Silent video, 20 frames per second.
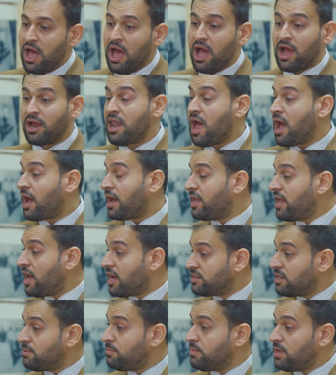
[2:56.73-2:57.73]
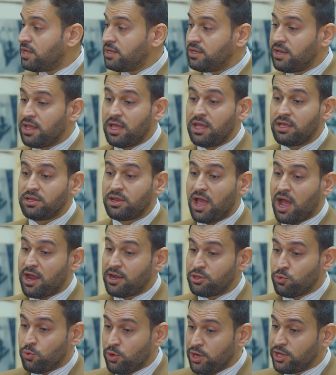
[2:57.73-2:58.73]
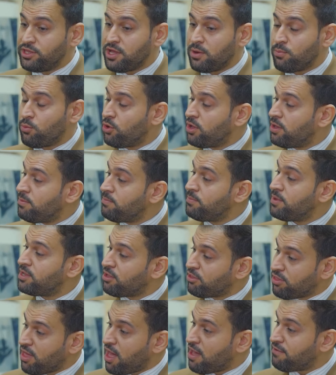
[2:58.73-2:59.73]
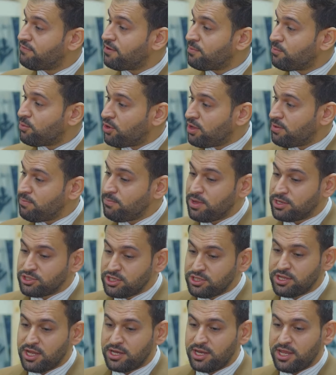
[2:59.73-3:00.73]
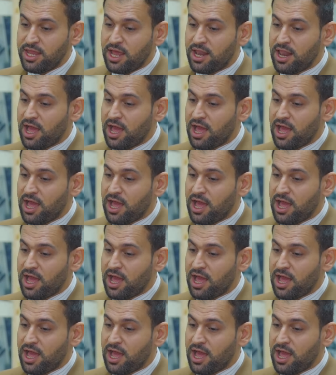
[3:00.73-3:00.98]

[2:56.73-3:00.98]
اخلاقيات المهنه كانت وحده مهمه اضافه مهمه جدا هي